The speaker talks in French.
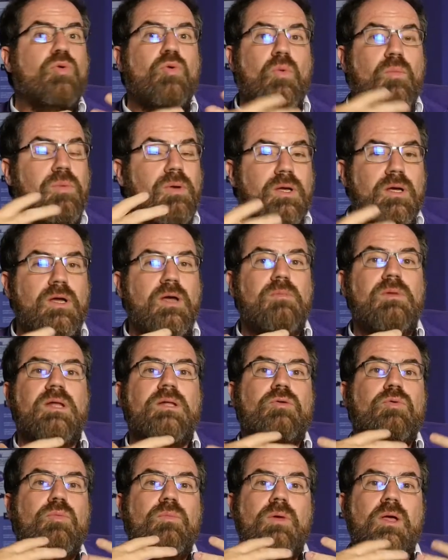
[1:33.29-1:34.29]
complets comme
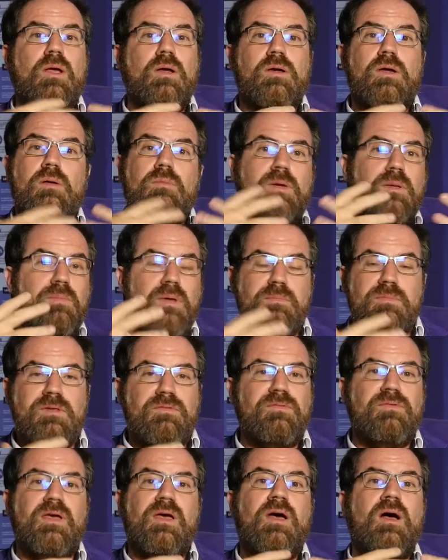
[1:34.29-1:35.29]
l'être humain, comme les
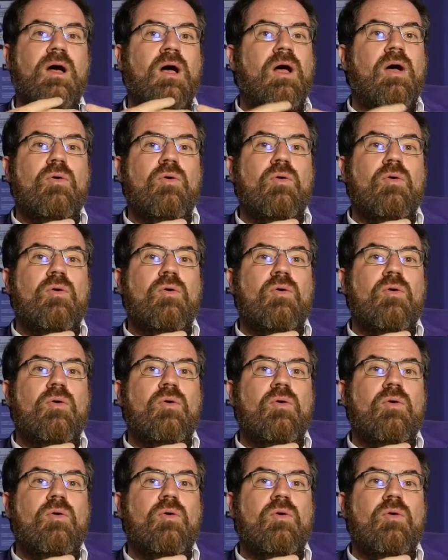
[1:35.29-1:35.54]
mammifères